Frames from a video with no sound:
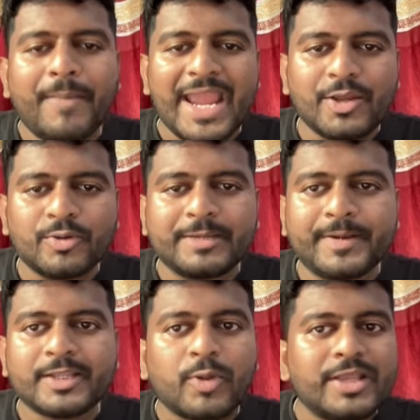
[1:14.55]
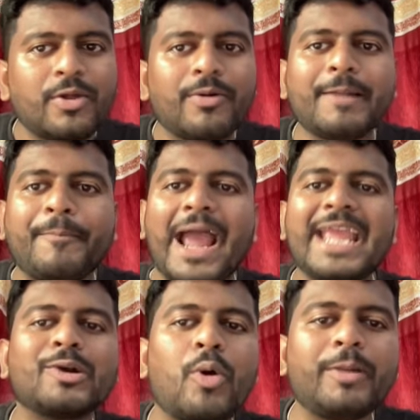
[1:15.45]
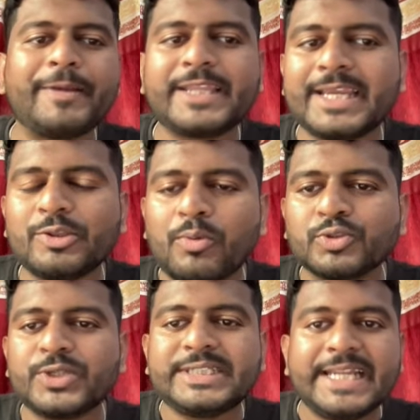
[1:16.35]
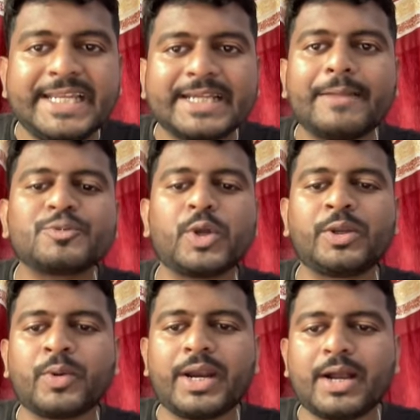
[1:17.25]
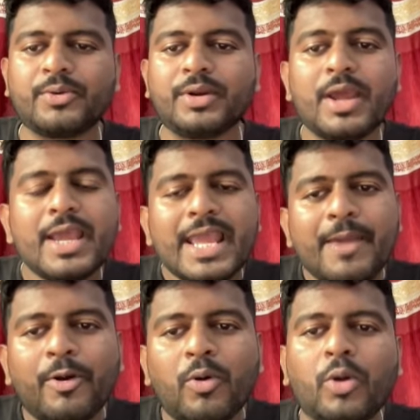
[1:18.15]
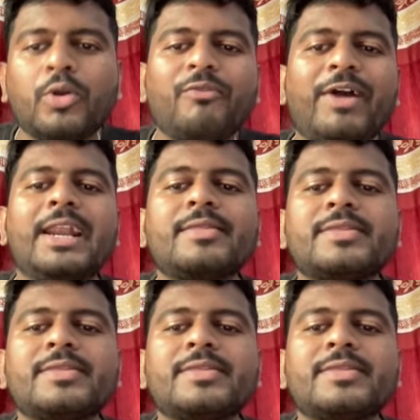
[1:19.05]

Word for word: বাইং হতে পারে তো এই ধরনের ধরনের বাইং কল পেতে কিন্তু অবশ্যই টেলিগ্রাম জয়েন করে রাখুন এবং অন্ডো ফাইন্যান্স